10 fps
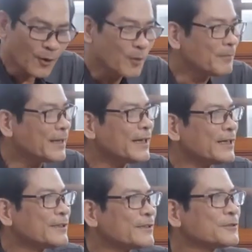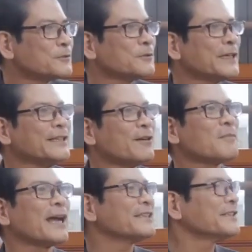Hôm à, chú đến nhà
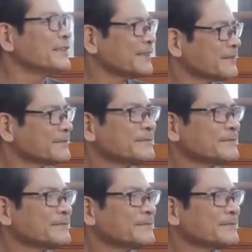ông bạn chơi,